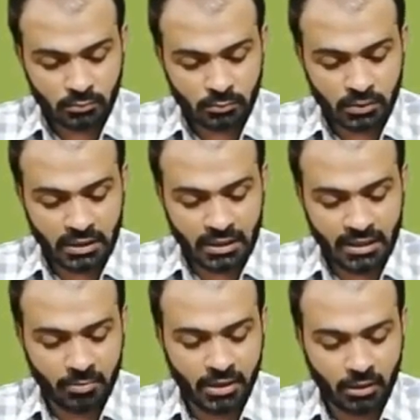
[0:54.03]
ये
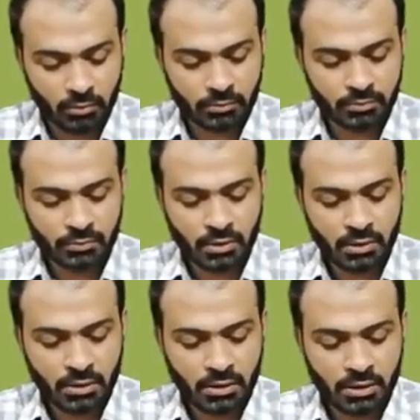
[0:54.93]
लिख भी रहा
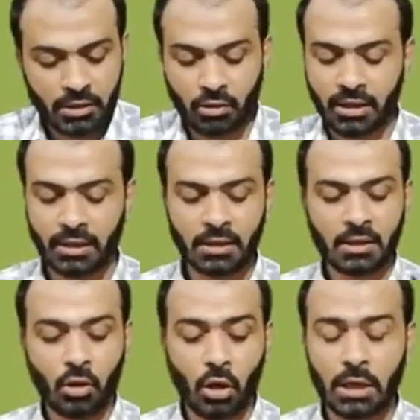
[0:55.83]
हूं ठीक हो गया
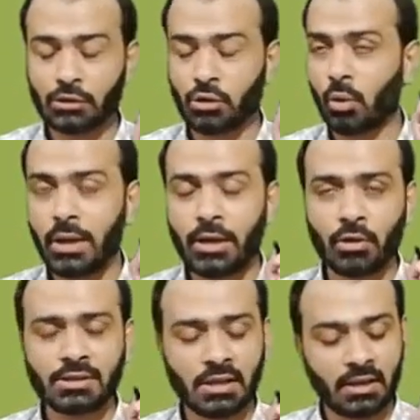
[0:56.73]
और जो
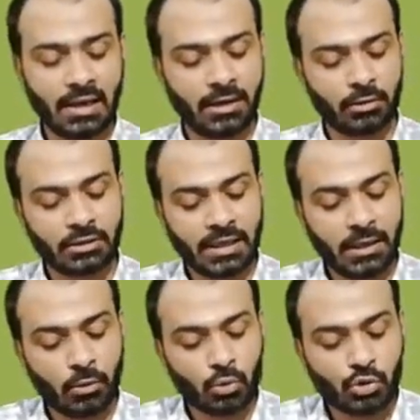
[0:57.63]
ओलिगो होते हैं
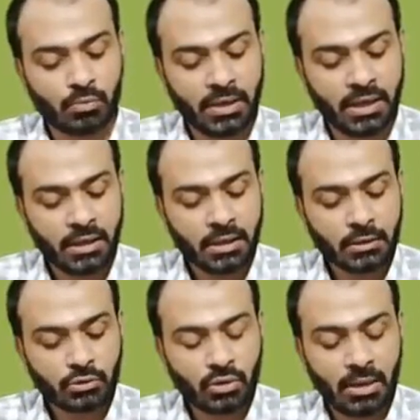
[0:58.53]
उसमें
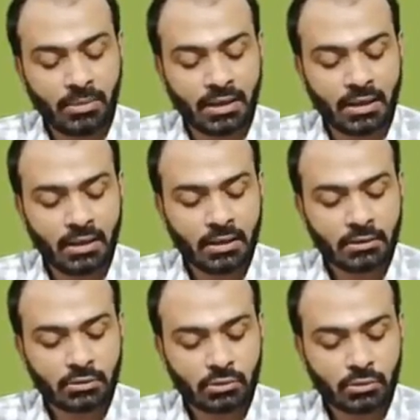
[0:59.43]
जो है बेटा
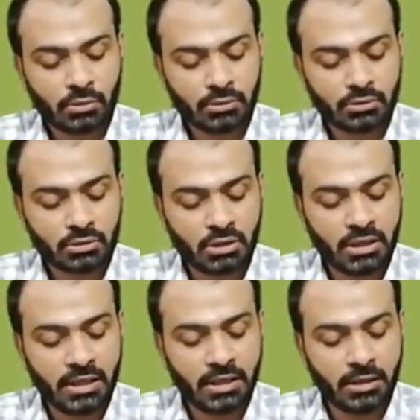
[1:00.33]

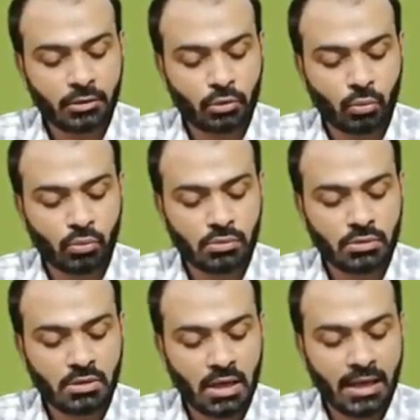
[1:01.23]
थ्री टू
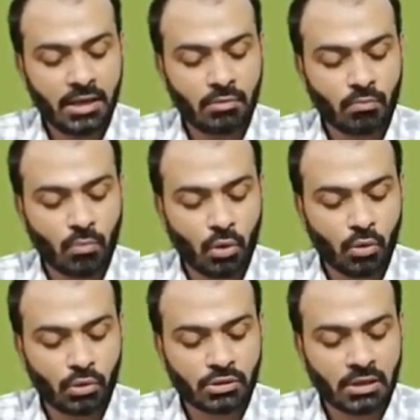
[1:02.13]
नाइन
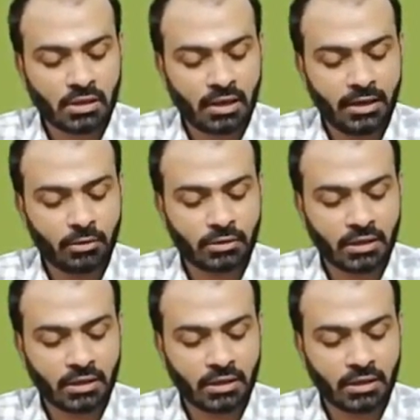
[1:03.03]
मोनोसक्राइड होते हैं